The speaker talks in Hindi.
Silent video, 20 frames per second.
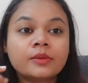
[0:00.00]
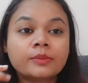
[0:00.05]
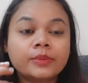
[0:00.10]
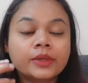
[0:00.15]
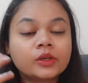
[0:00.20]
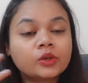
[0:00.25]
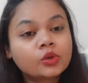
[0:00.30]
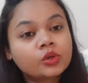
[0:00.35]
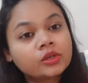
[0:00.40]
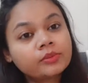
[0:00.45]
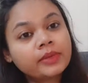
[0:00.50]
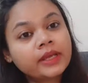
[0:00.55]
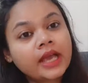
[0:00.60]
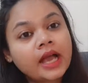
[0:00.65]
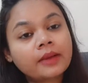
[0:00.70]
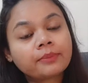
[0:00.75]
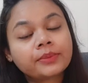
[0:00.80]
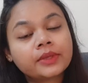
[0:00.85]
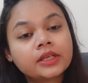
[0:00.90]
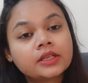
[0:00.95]
बिल्कुल भी
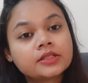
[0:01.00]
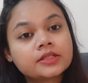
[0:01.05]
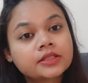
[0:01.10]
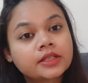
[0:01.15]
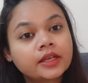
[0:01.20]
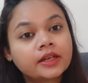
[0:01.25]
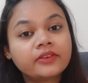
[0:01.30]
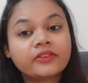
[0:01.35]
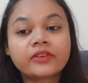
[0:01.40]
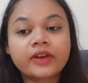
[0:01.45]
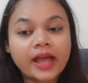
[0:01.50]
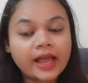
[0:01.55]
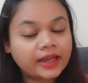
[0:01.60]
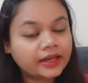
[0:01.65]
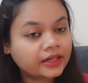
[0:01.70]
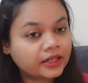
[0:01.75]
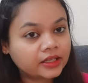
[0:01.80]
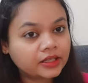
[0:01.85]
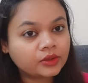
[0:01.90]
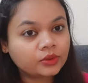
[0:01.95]
आपकी स्किन
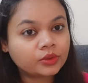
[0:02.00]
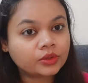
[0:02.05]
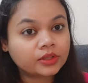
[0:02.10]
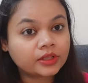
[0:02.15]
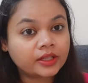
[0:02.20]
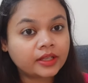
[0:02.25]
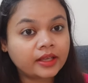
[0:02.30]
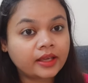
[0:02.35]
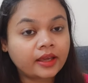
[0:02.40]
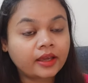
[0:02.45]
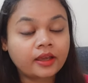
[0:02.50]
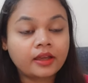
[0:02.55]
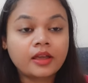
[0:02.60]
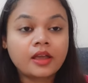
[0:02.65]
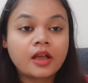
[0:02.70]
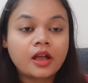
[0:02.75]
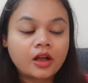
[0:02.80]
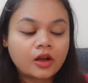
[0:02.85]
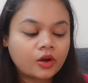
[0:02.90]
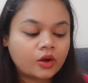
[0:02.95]
ड्राई नहीं होती है
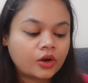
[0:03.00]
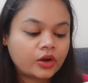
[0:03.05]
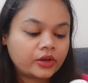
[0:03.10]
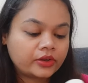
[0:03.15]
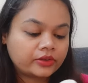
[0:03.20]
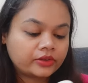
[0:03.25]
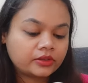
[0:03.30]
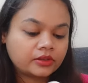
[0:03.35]
और